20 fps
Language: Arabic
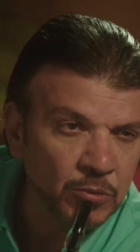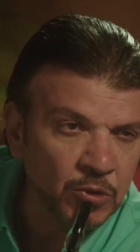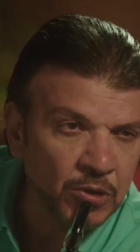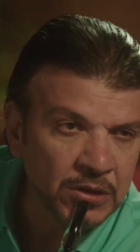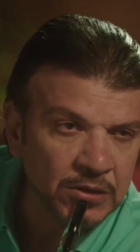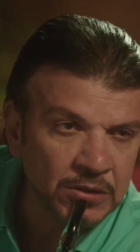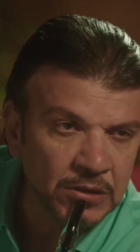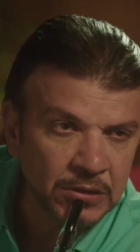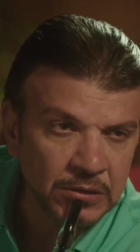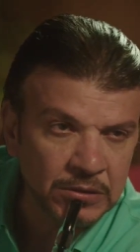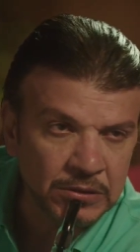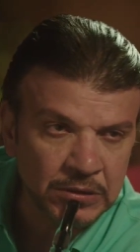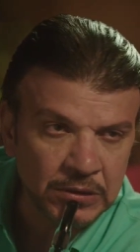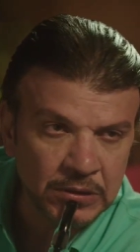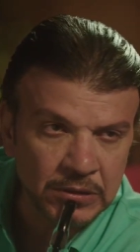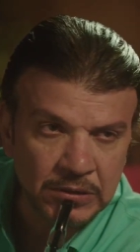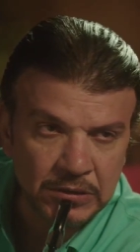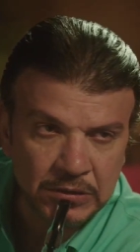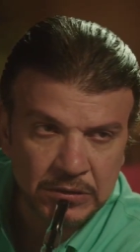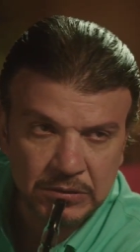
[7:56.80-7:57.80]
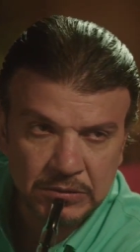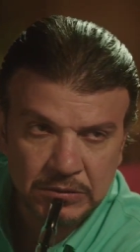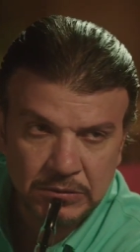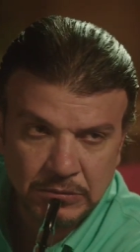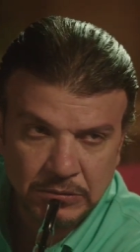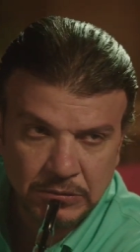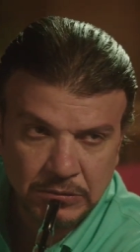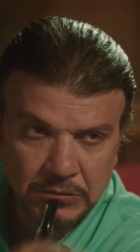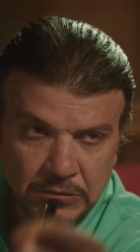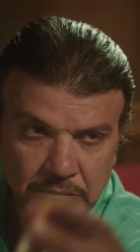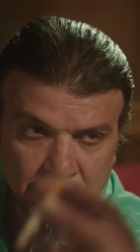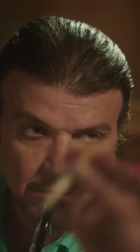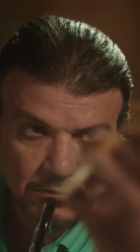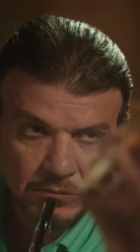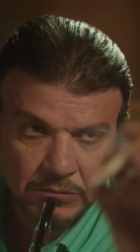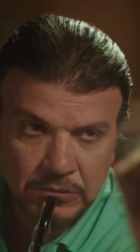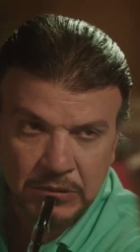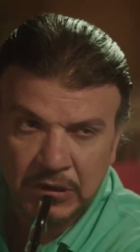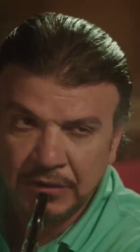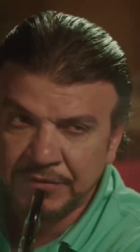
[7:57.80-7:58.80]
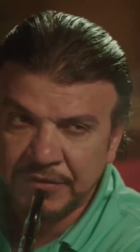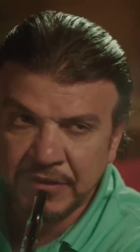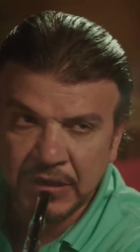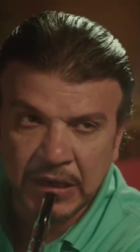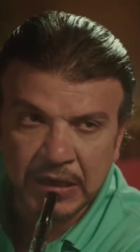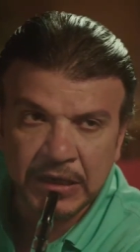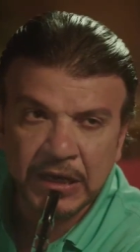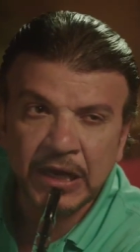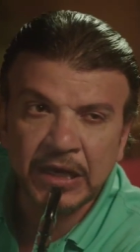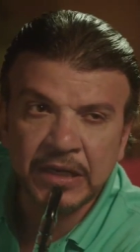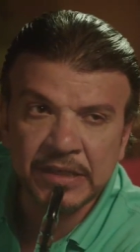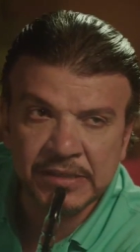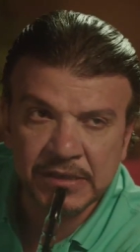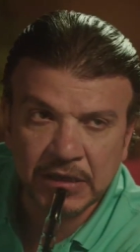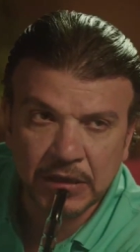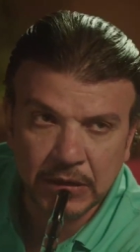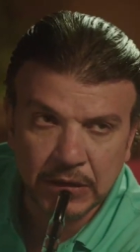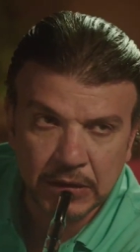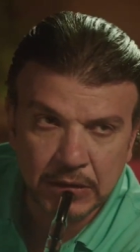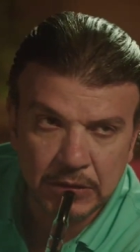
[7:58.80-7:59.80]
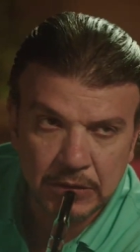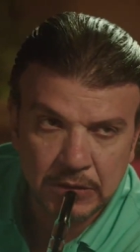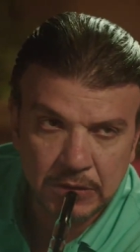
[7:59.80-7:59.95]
المخدرات تاني قفل عليه اي سكه